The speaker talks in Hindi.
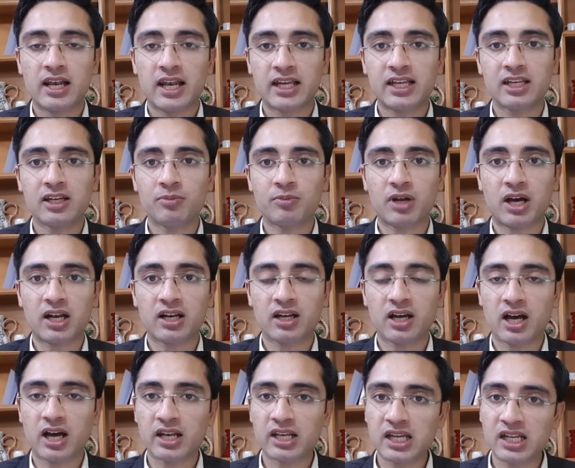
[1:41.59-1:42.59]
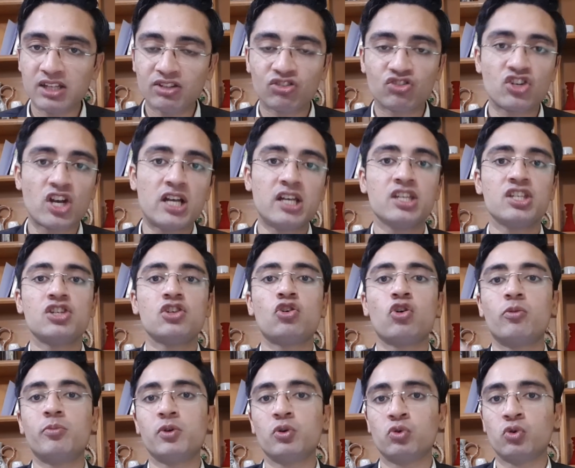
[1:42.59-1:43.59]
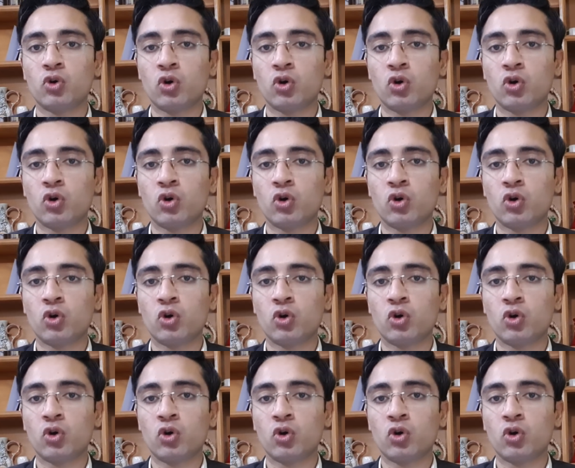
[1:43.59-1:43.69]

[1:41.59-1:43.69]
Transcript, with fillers: लेकिन इमरान खान ने इस स्ट्रेटी को भी